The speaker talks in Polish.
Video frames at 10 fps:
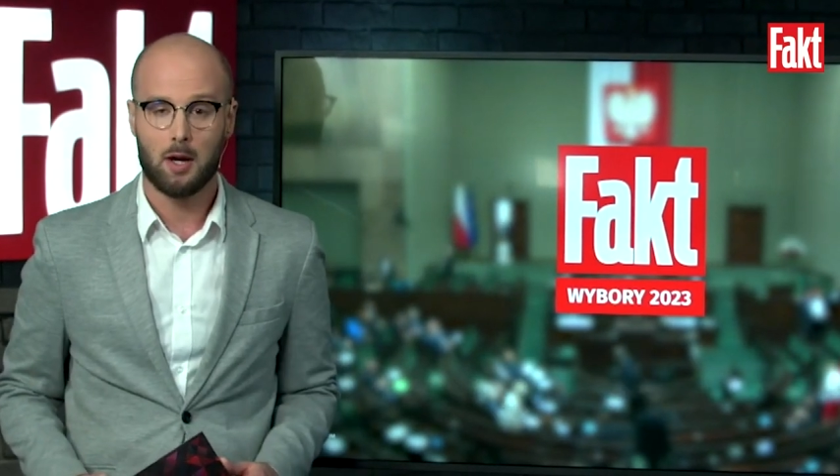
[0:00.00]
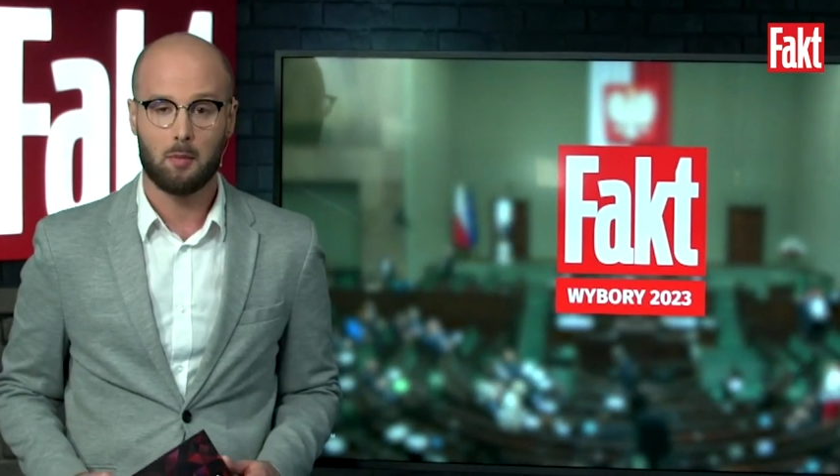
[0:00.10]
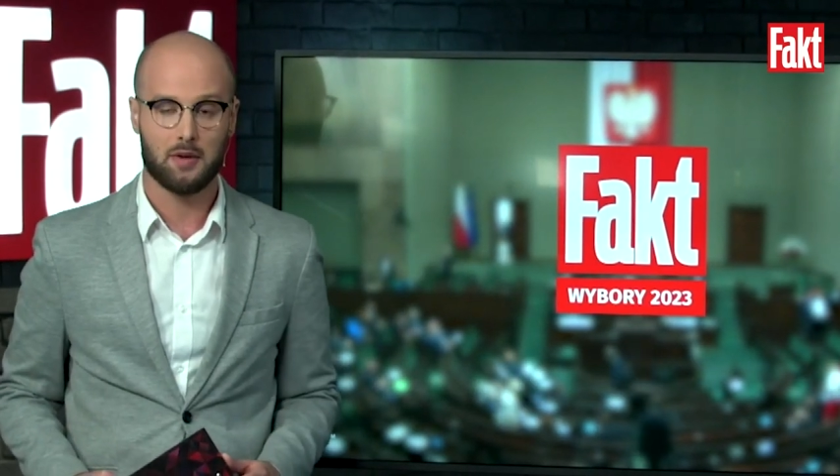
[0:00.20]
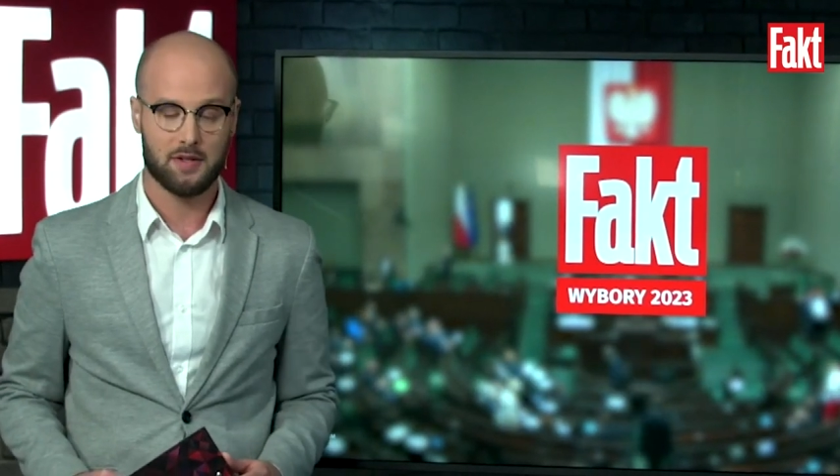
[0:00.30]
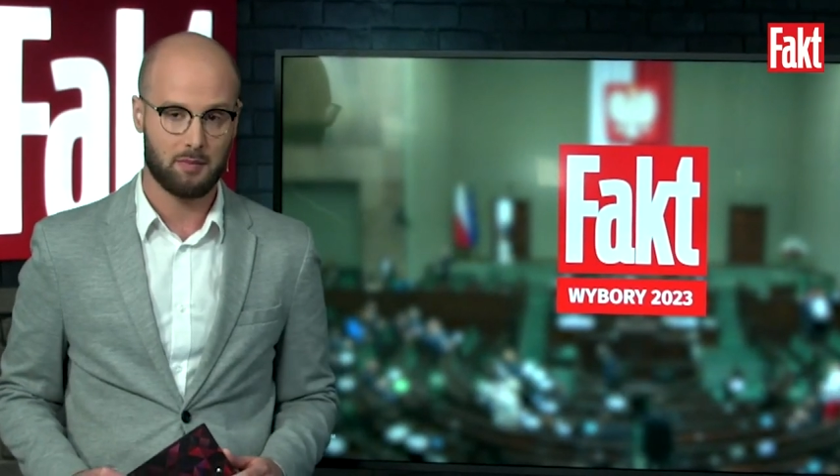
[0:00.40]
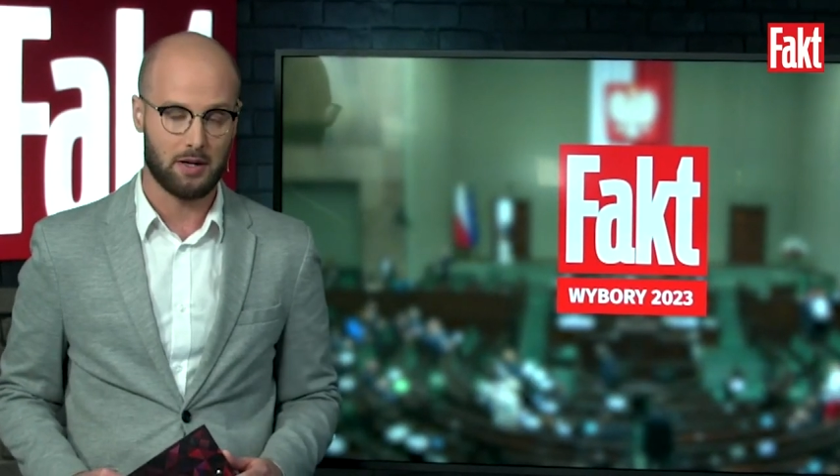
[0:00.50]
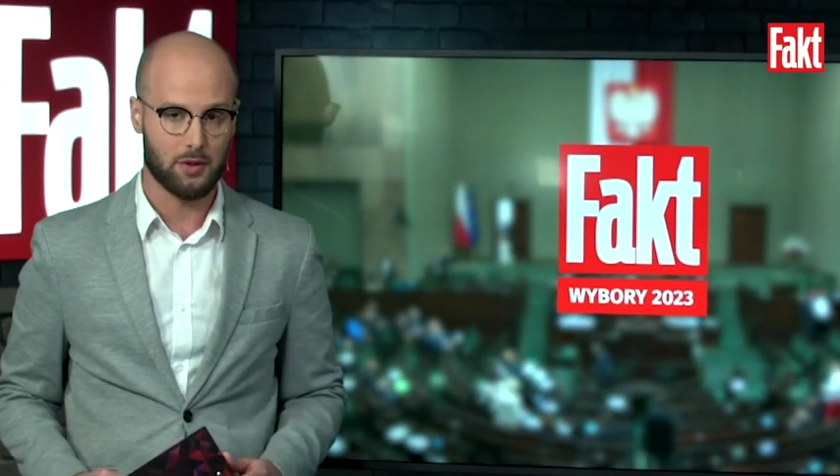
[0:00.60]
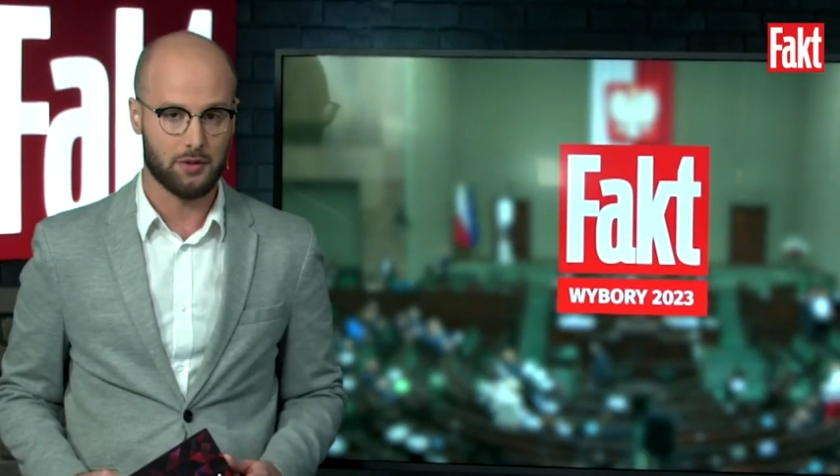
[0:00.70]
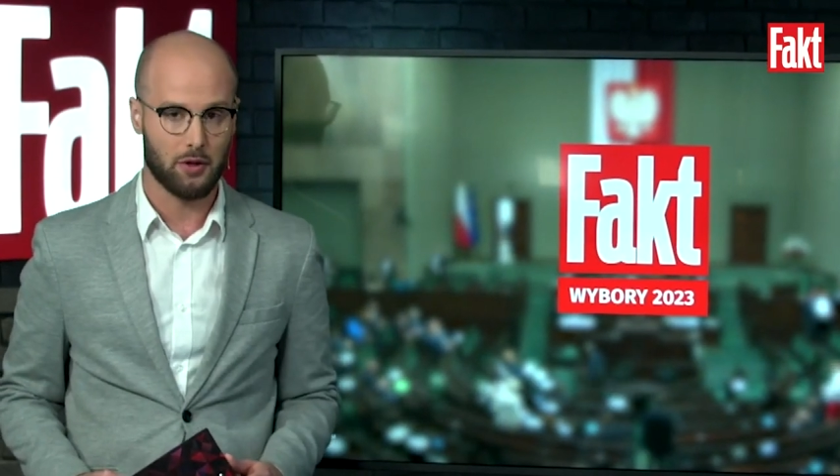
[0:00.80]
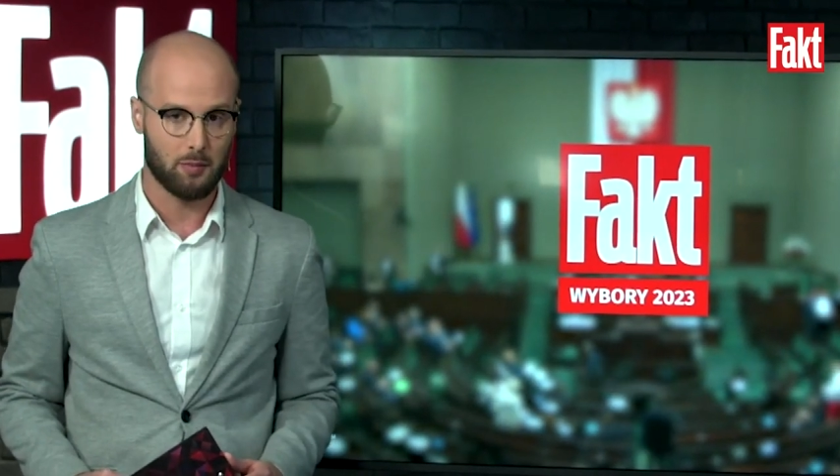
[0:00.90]
posypały
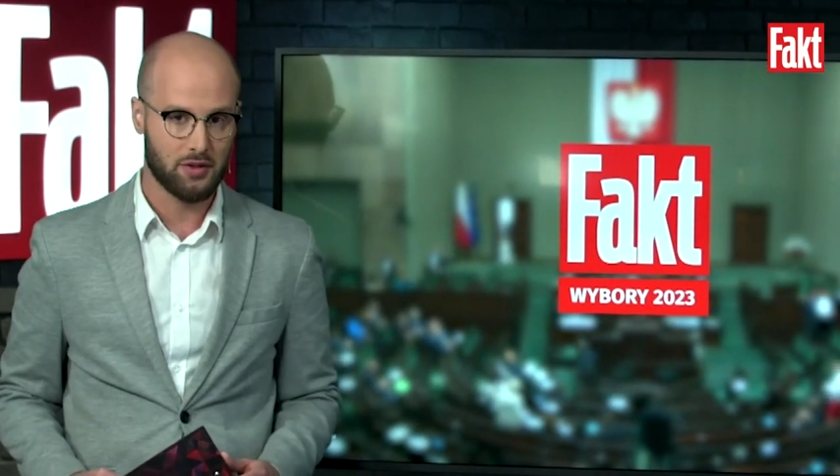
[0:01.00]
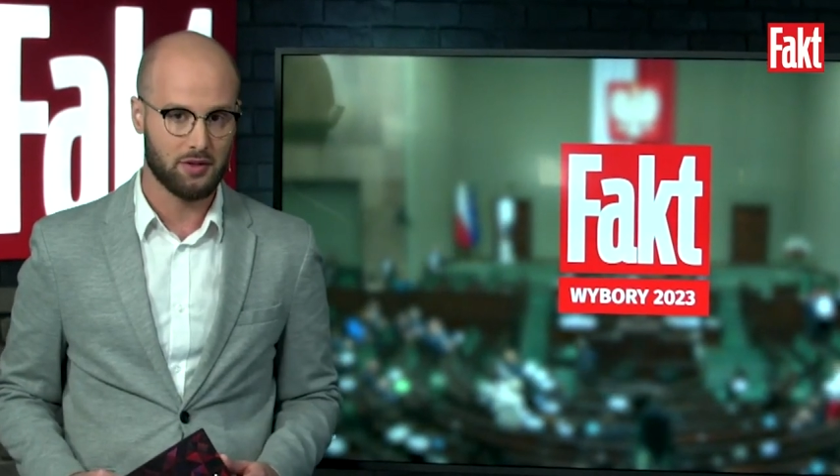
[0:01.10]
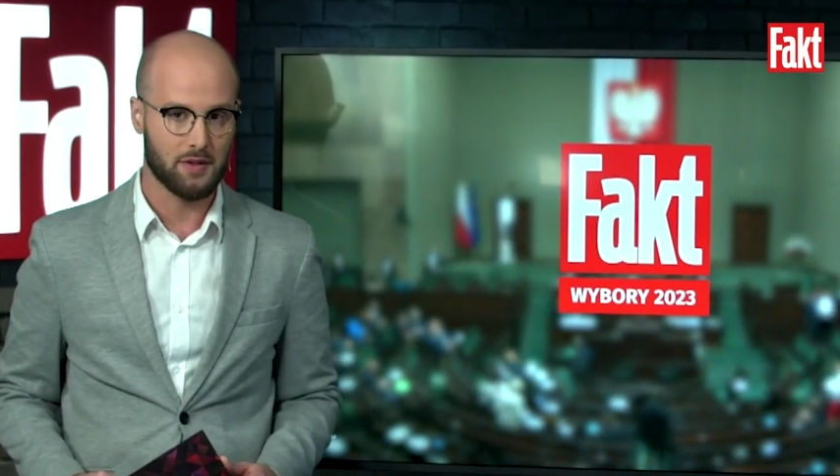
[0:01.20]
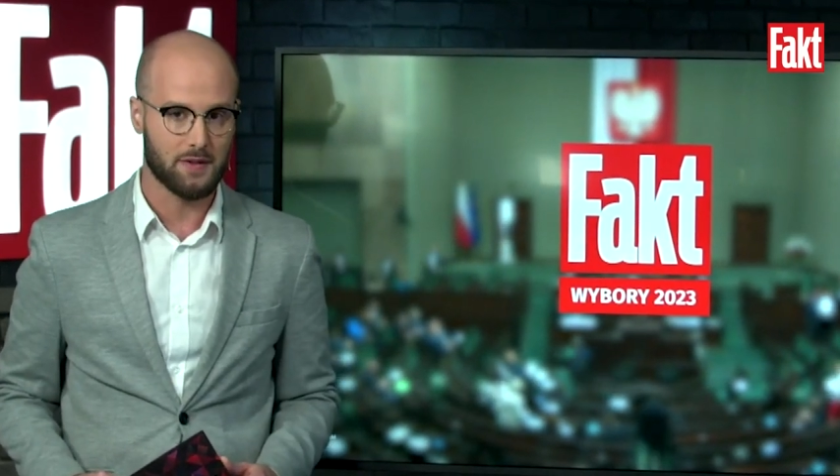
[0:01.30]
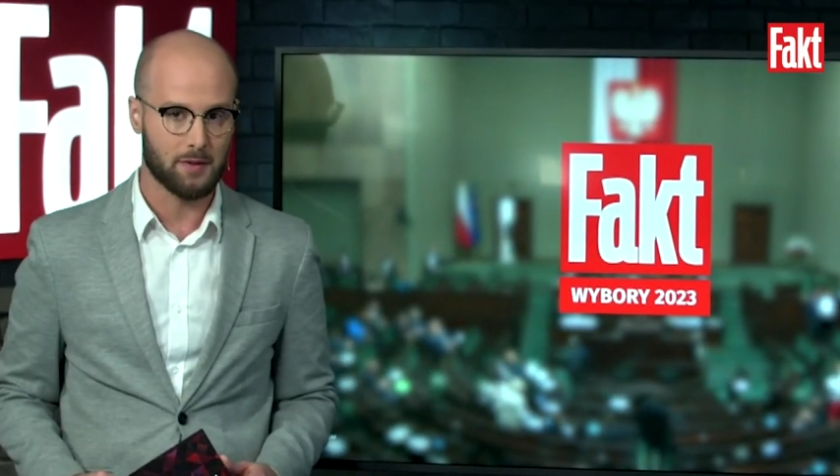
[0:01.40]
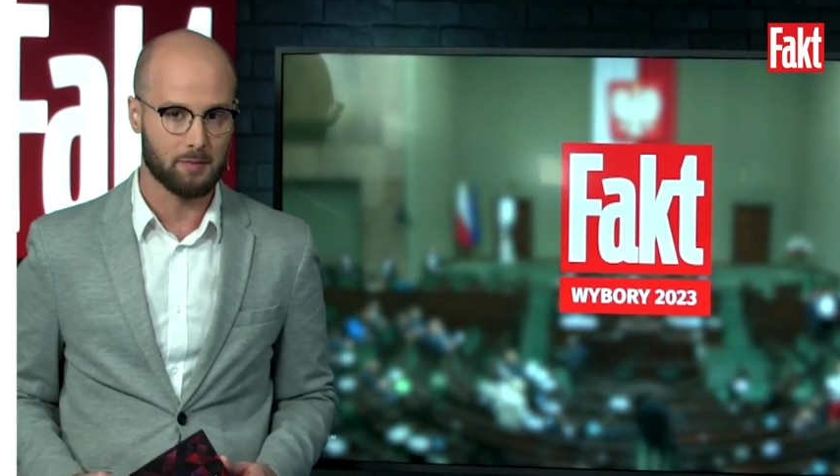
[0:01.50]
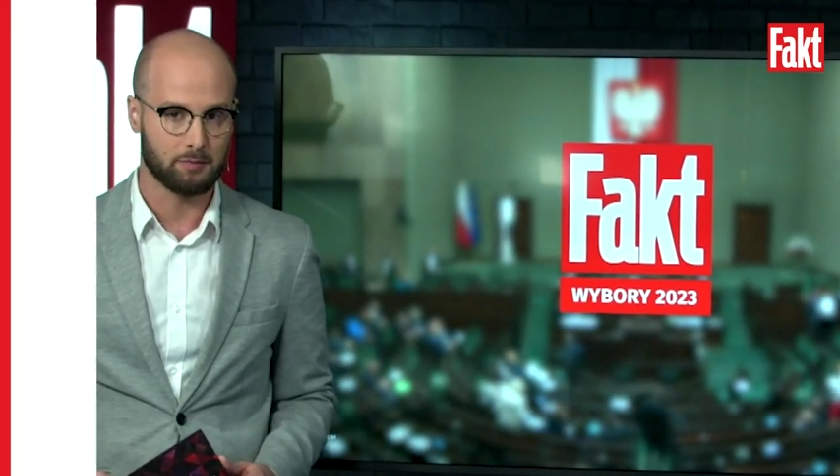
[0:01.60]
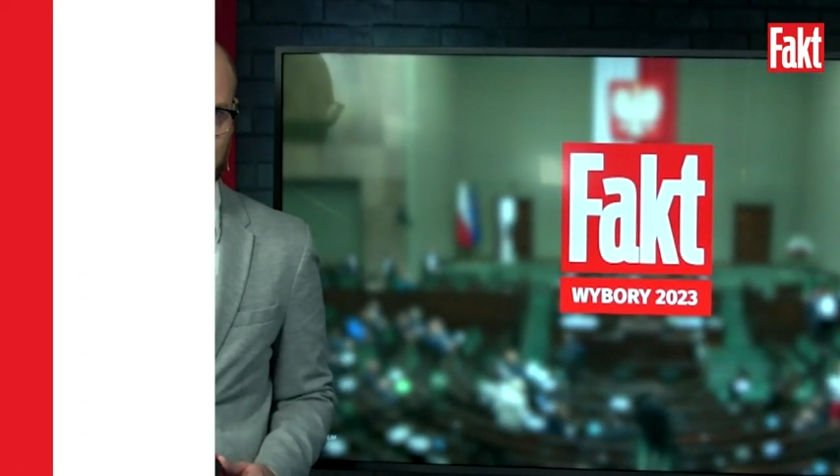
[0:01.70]
się obietnice.